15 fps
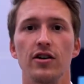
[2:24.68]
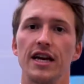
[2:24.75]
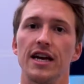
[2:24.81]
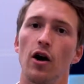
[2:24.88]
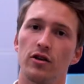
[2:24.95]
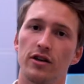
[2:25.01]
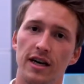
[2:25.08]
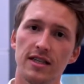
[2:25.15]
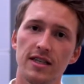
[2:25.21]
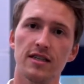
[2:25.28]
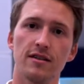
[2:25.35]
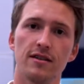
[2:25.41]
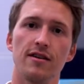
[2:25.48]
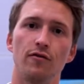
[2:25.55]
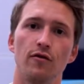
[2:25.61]
Genau
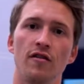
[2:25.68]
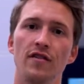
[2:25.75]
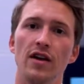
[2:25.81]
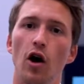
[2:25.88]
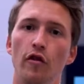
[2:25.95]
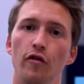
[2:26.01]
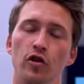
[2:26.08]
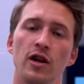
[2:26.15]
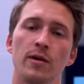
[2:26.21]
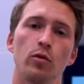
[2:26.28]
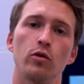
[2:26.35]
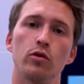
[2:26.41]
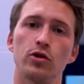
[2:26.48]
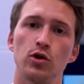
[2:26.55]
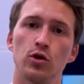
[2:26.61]
das wollen wir auch für den
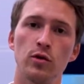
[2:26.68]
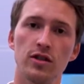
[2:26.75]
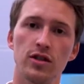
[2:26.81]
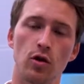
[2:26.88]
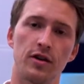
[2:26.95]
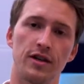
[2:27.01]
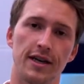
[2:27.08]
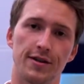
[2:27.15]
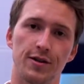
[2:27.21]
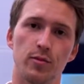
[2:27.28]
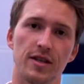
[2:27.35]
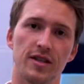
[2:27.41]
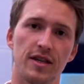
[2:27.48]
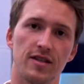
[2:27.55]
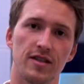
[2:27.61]
Produktionskontext
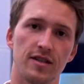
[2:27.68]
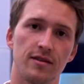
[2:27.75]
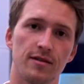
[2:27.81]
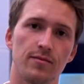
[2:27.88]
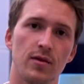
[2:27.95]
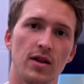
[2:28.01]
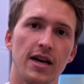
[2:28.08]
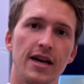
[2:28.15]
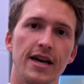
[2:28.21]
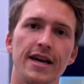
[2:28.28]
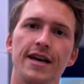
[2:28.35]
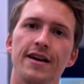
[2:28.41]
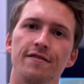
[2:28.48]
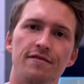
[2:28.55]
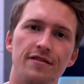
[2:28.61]
übersetzen.
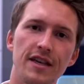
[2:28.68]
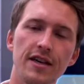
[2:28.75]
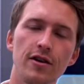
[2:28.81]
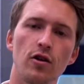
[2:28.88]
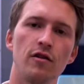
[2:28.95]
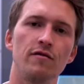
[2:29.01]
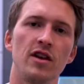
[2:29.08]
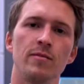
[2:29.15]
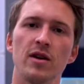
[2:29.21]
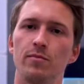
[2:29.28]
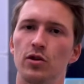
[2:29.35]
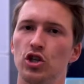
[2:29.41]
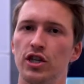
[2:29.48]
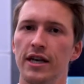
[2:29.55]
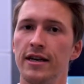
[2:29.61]
Wie können wir
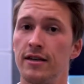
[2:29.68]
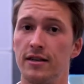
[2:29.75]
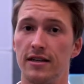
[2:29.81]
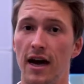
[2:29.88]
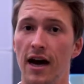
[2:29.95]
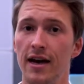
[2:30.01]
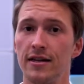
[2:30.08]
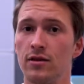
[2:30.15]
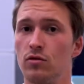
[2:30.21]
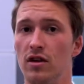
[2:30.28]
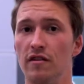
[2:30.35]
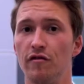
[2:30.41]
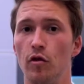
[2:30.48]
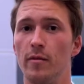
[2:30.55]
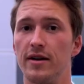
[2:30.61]
mit bestehenden Daten
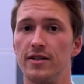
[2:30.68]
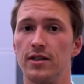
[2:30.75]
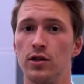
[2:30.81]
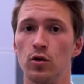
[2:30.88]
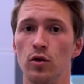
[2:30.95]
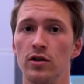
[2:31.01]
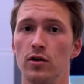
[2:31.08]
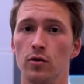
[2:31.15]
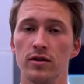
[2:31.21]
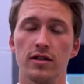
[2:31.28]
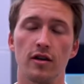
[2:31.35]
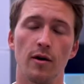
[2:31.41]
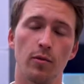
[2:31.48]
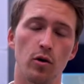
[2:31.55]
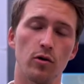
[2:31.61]
und Informationen
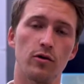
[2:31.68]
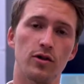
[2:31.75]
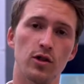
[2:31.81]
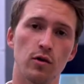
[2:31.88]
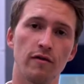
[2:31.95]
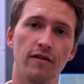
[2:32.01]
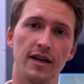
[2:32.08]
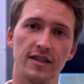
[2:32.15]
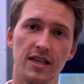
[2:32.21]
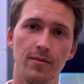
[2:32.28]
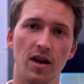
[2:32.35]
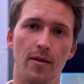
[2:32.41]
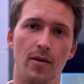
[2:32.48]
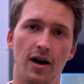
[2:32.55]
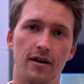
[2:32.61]
unsere Produktion
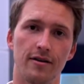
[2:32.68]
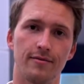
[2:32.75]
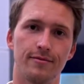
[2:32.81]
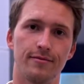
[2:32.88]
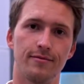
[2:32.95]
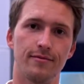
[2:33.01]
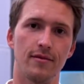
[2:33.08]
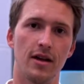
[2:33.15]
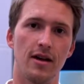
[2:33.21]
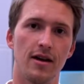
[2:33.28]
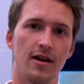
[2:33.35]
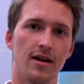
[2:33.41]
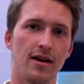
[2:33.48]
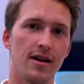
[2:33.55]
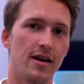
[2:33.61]
flexibler machen?
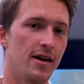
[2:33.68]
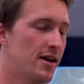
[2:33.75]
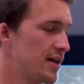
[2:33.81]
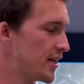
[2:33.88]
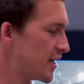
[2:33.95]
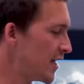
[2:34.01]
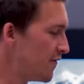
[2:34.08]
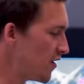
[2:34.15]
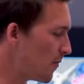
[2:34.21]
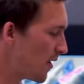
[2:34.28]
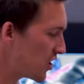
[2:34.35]
Nehmen wir